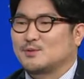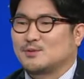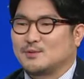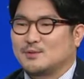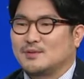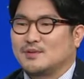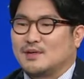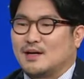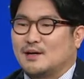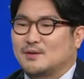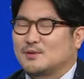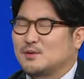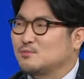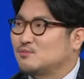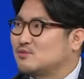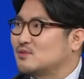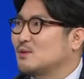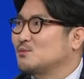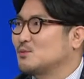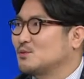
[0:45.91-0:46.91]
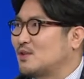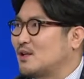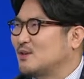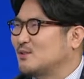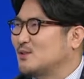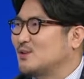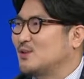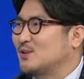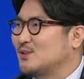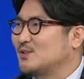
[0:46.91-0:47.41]
또 함께 부담도
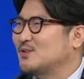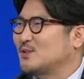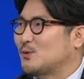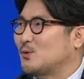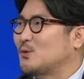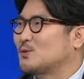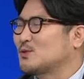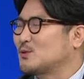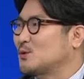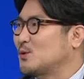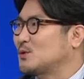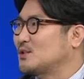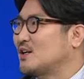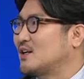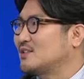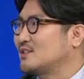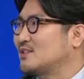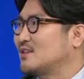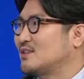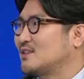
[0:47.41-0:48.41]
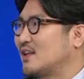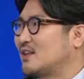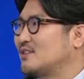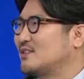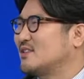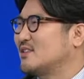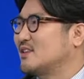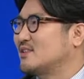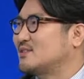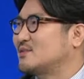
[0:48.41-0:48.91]
되고요. 좀 거, 교차하는
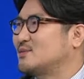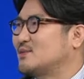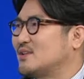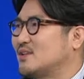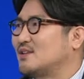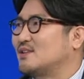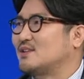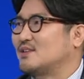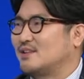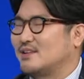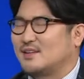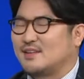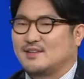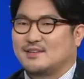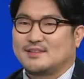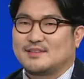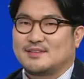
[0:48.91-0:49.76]
되는 것 같습니다. 네.